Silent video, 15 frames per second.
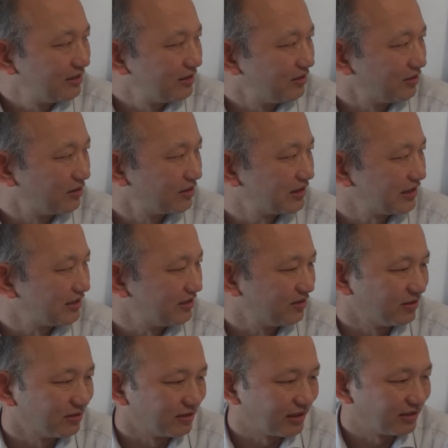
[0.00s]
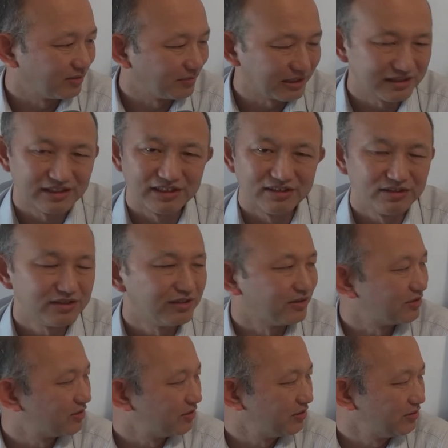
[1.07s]
いろいろチャンスをあの待っているってい
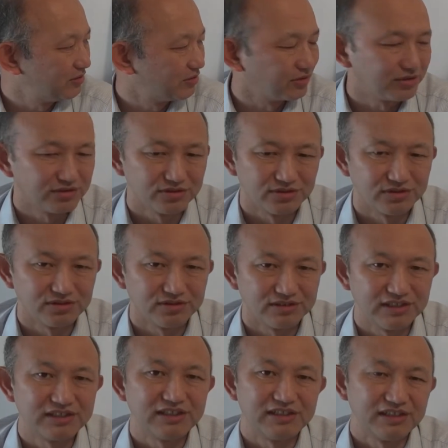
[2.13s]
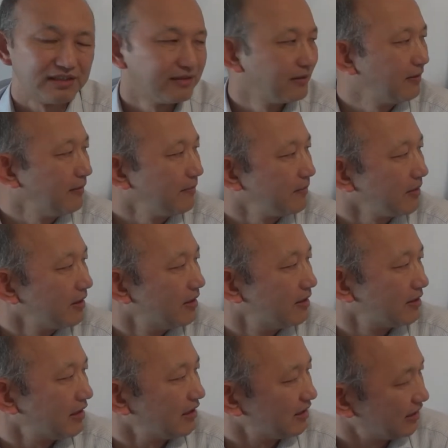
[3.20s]
う、そういう状況でしたね。
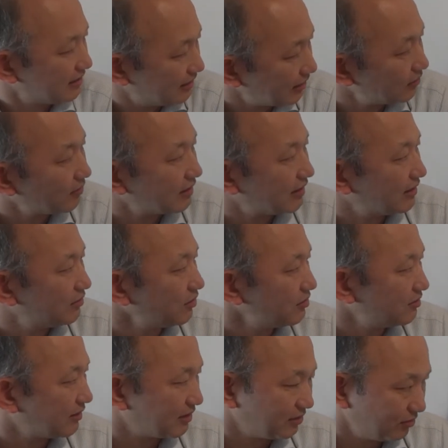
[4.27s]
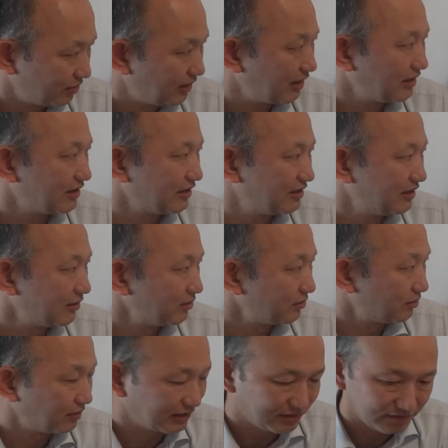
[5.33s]
ただね、チェコはね、ドイツはそれ受け入れてたんで、
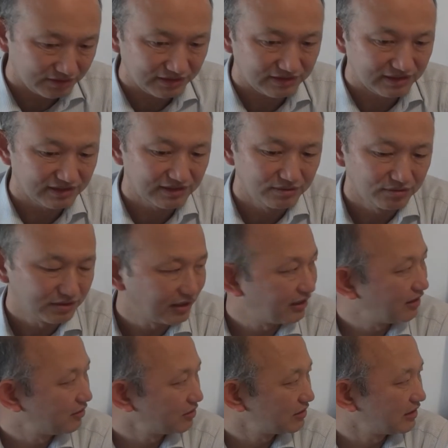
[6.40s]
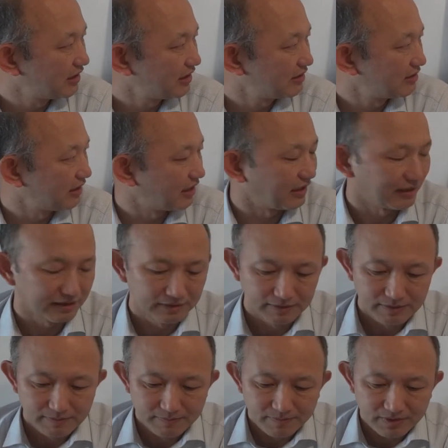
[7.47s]
チェコはその時全然受け入れをしてなくて、
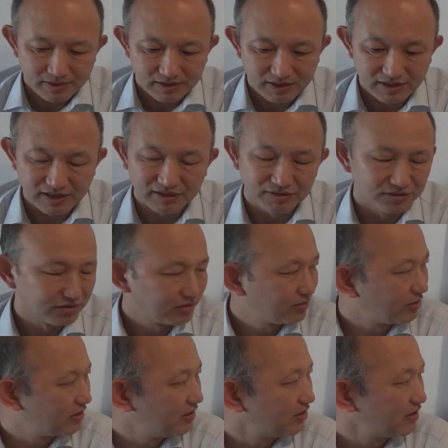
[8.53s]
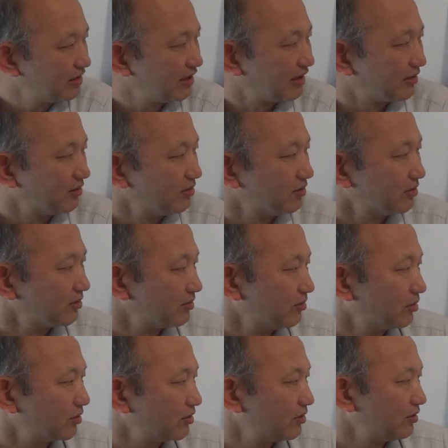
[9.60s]
で、ね、あの、時々ね、この
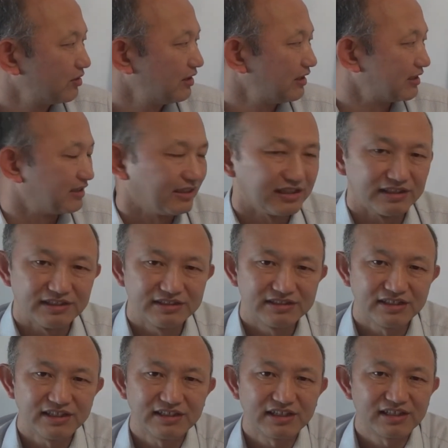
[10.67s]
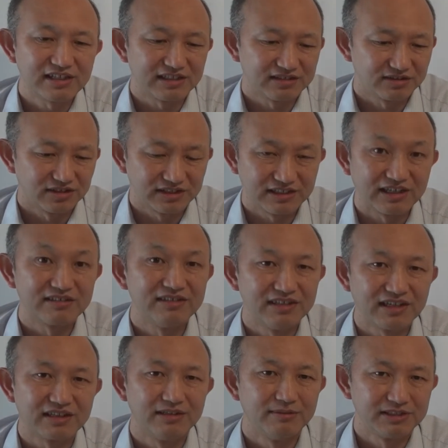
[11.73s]
国境でですね、一斉摘発とか逆に
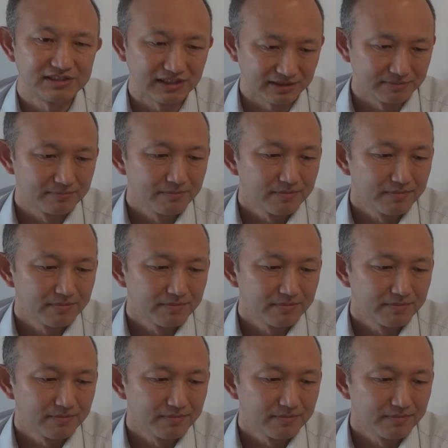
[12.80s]
やってました。